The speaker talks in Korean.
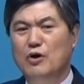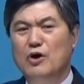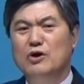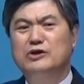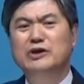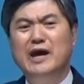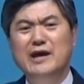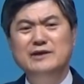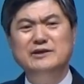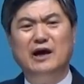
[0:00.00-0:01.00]
그게
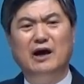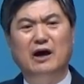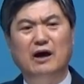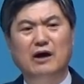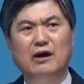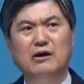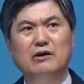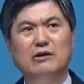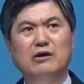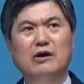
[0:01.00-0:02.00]
이제
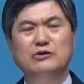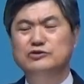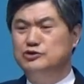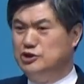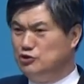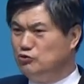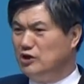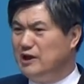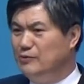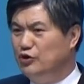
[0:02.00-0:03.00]

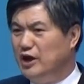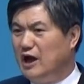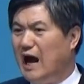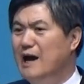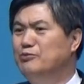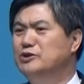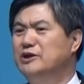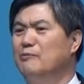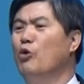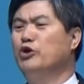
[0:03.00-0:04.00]
지속되다 보니까 아버지가
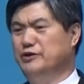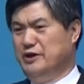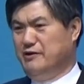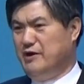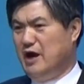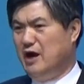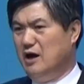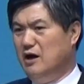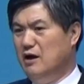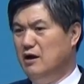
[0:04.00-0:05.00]
못 견딘 거야.
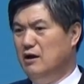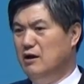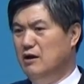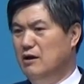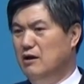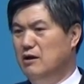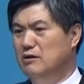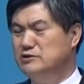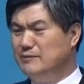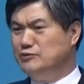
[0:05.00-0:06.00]

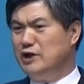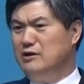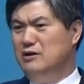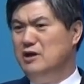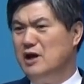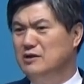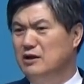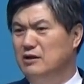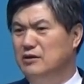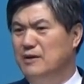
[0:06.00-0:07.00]
잠자리를 해야
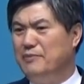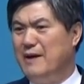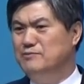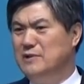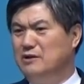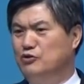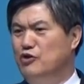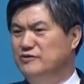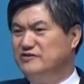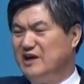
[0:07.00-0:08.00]
되는데 밤낮
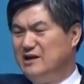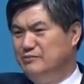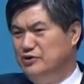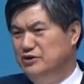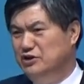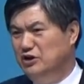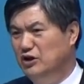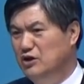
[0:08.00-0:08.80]
교회에서 살아버리니